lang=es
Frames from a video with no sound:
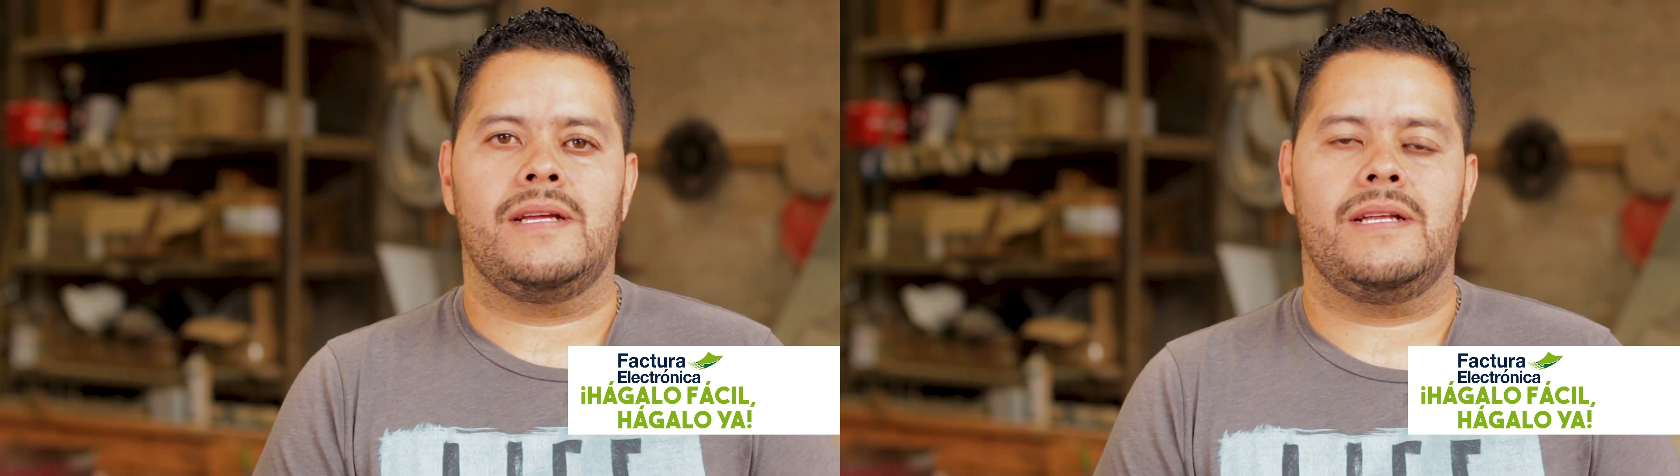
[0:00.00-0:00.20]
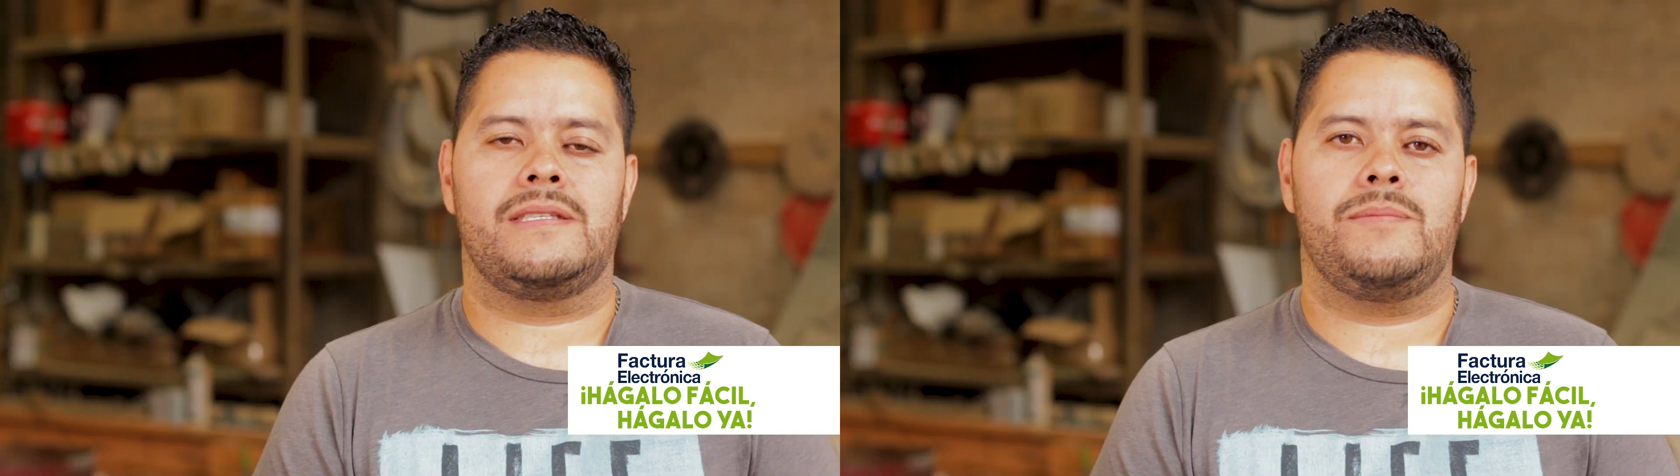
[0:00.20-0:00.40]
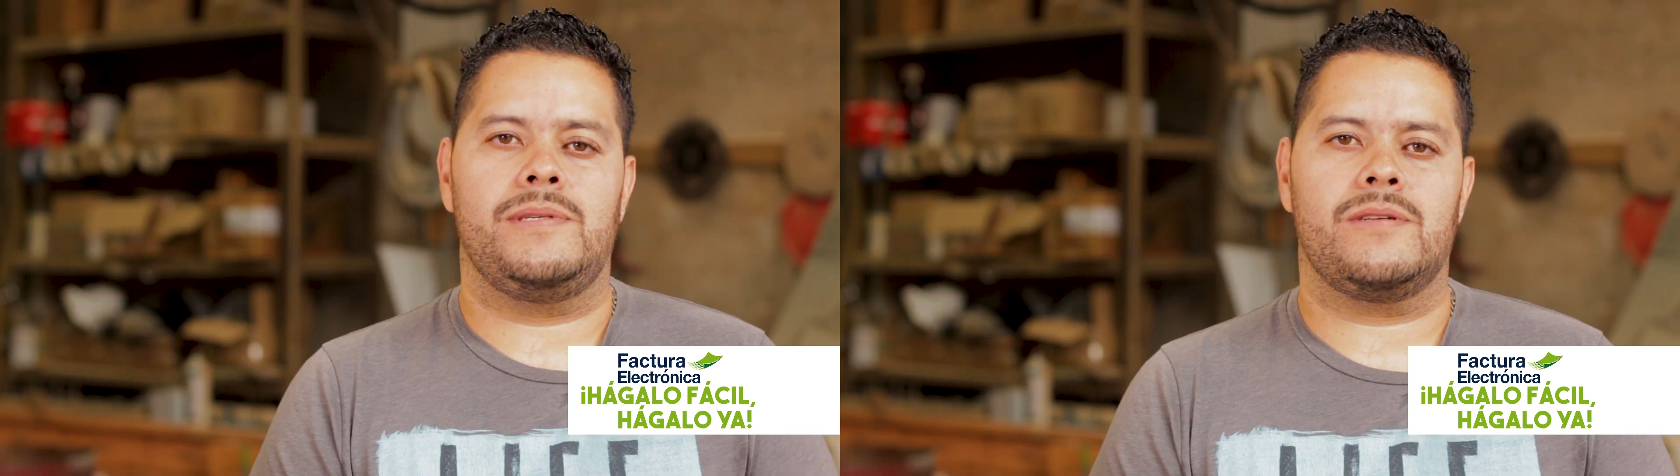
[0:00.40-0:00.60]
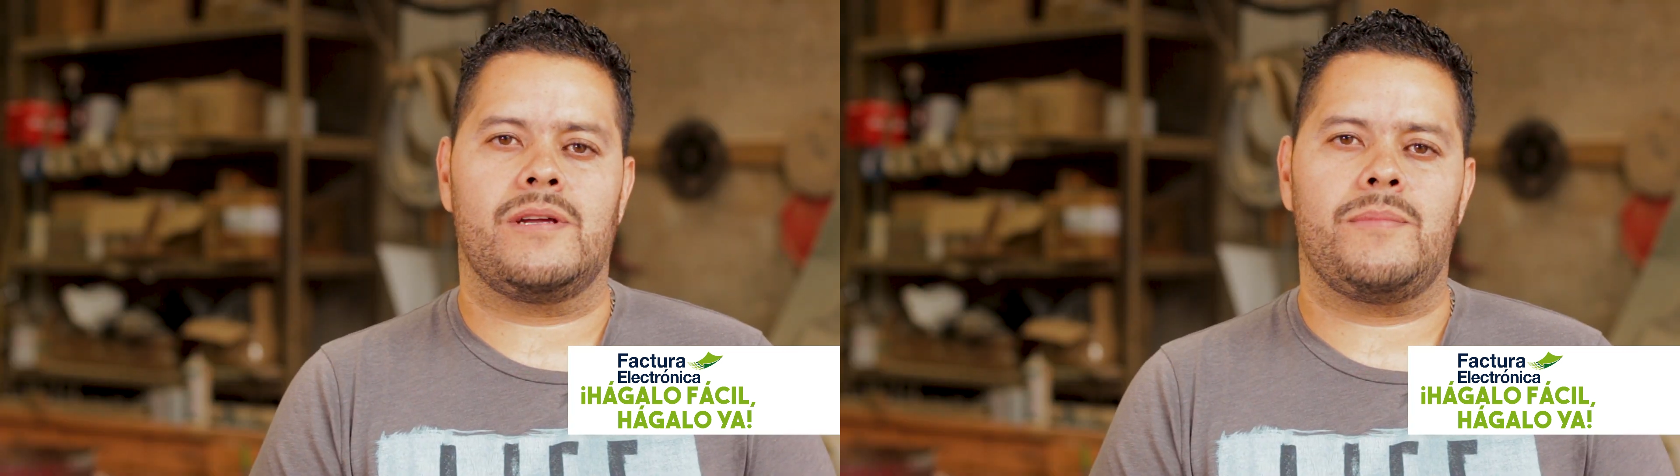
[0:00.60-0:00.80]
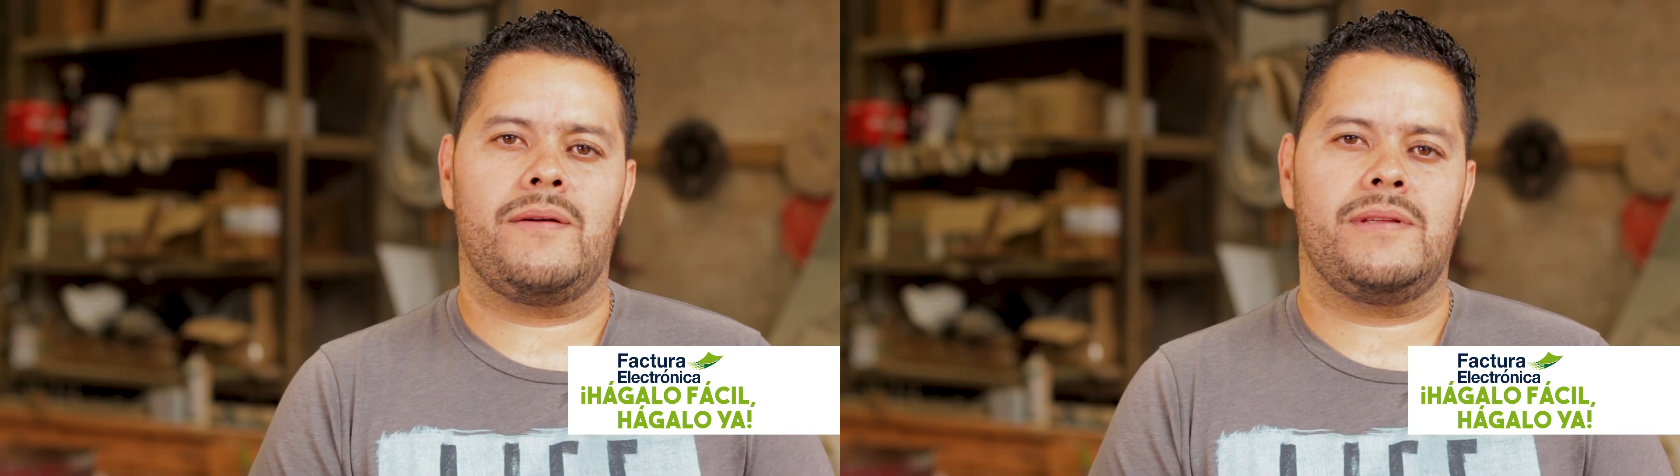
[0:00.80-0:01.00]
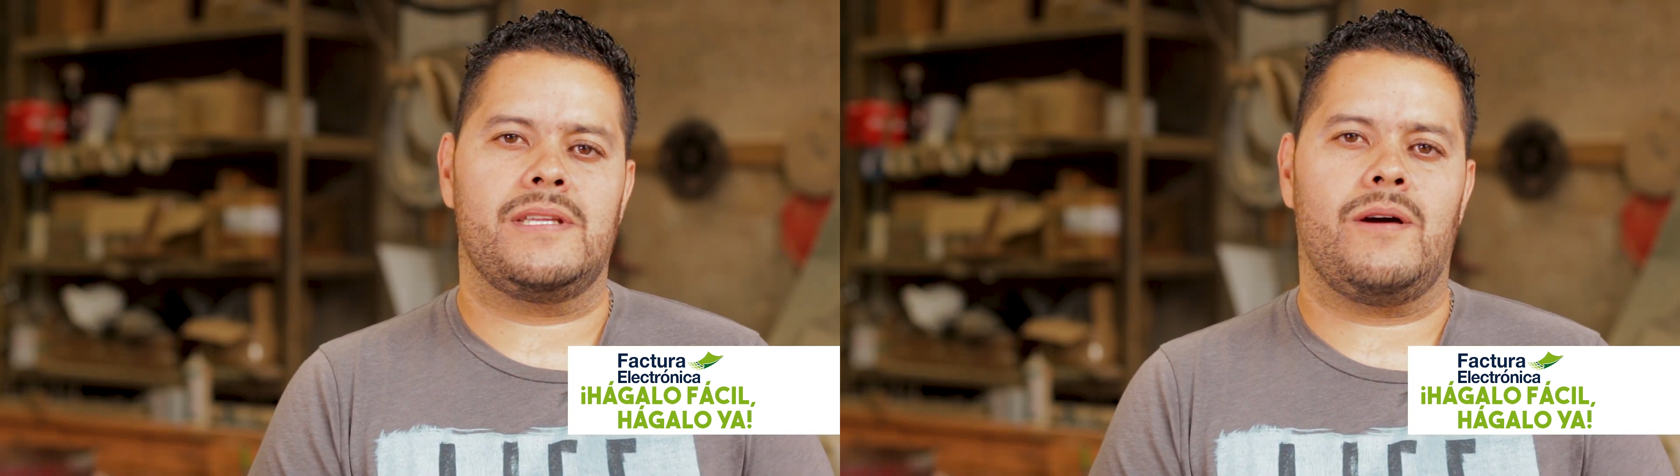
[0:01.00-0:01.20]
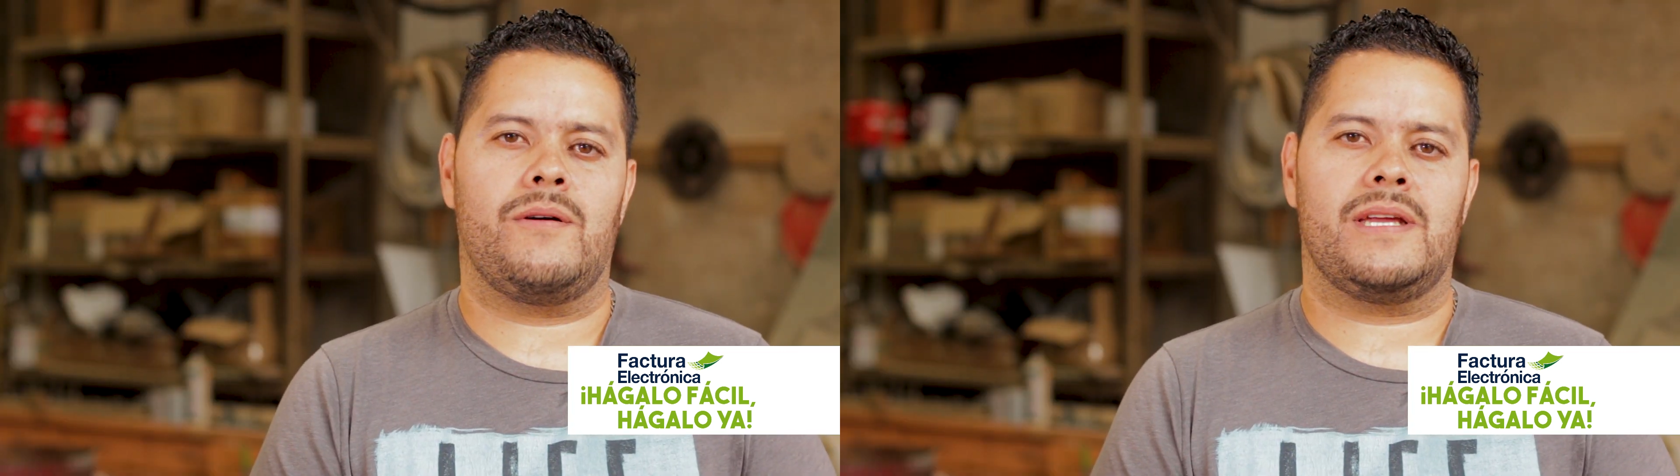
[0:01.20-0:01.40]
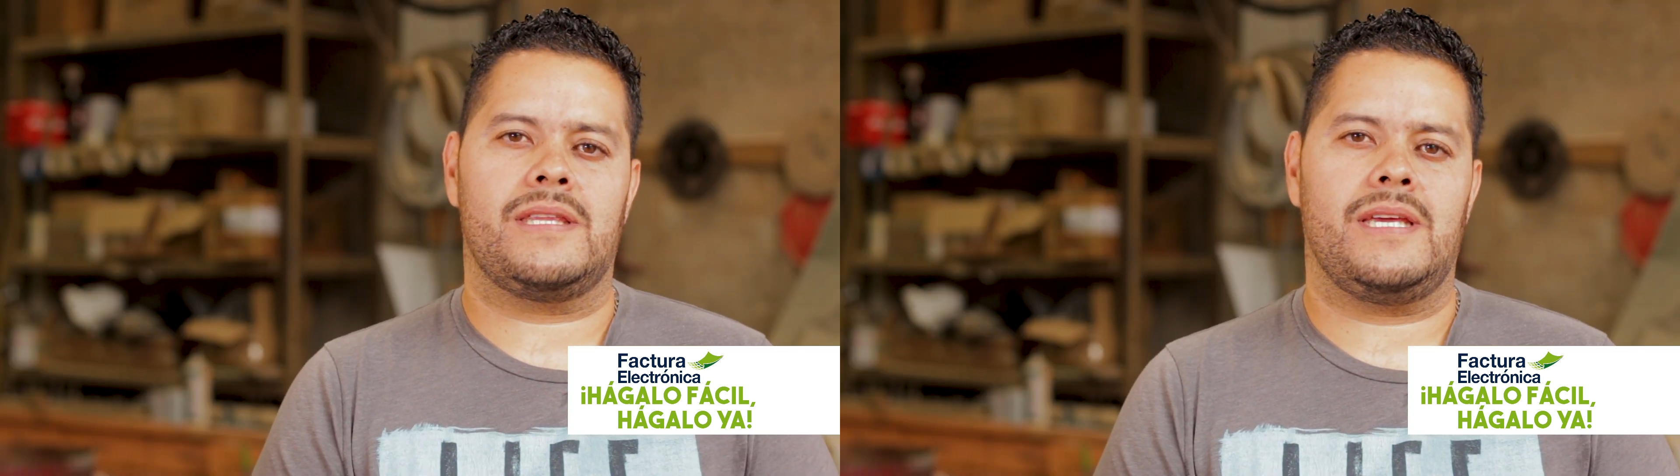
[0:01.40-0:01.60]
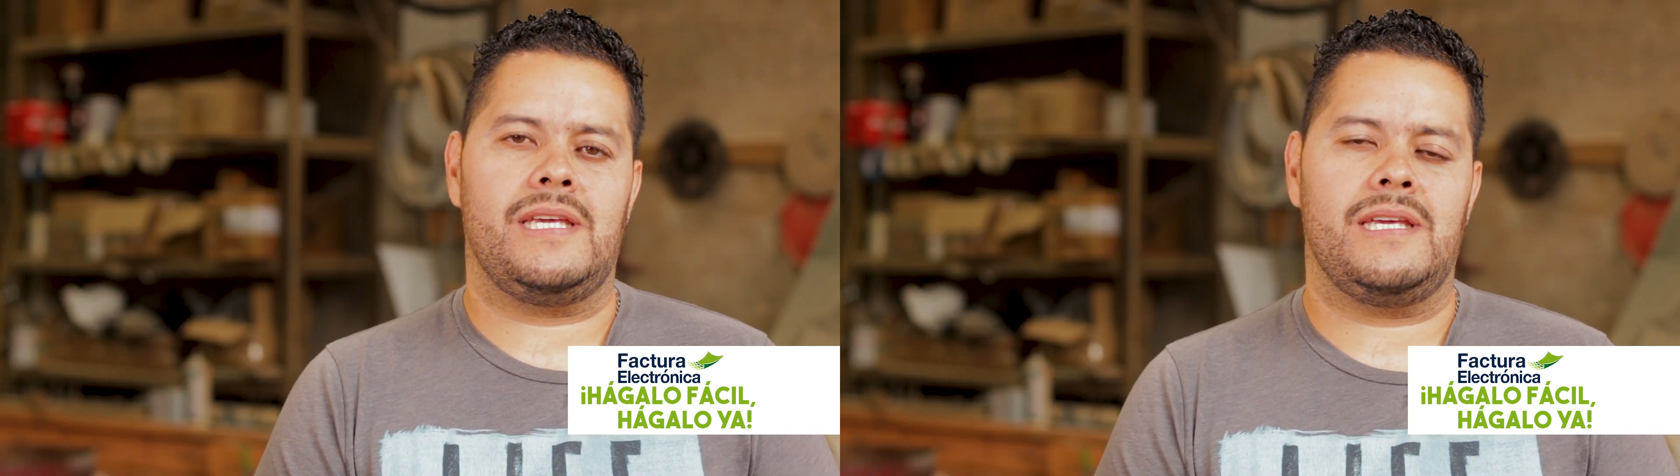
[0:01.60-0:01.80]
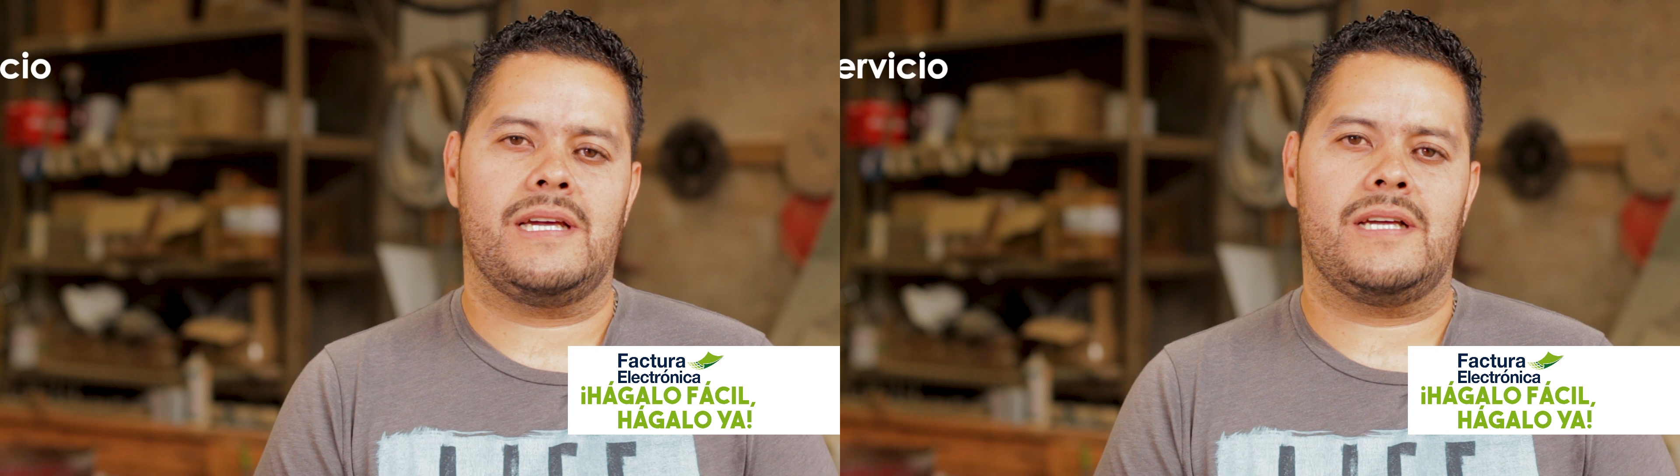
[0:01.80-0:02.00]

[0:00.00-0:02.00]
El servicio que me ha brindado GTI